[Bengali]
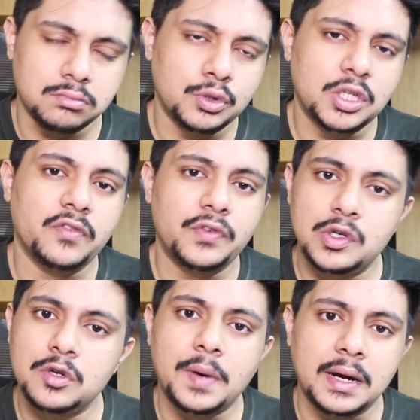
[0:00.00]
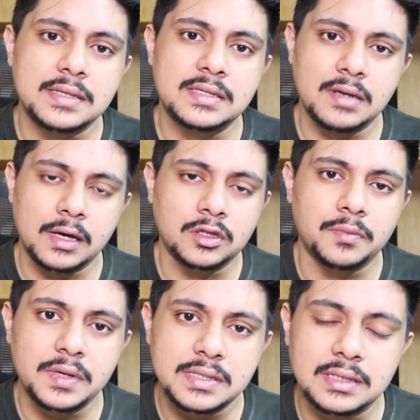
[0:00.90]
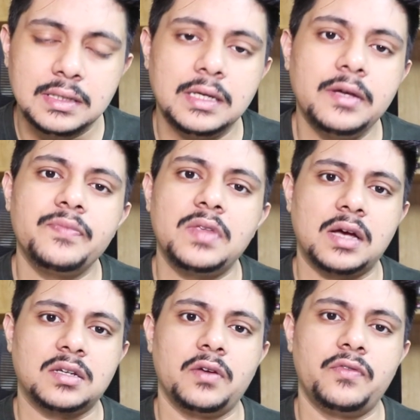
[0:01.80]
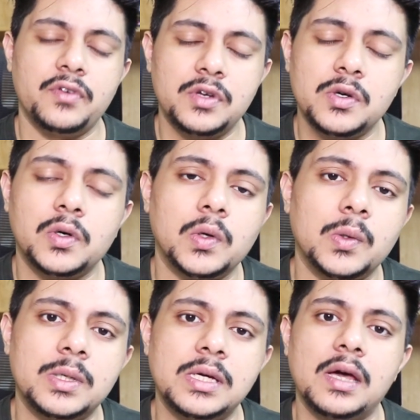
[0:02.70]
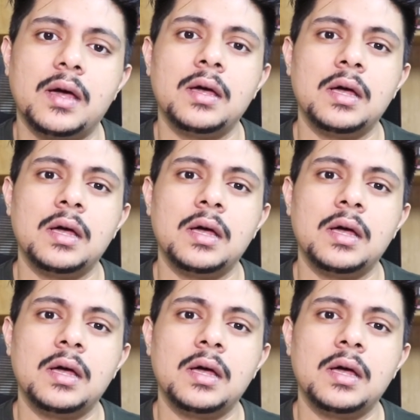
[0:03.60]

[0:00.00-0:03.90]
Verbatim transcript: দুইটা ভিডিও বানিয়েছি একদম রিসেন্টলি একটা ভিডিও হলো গিয়ে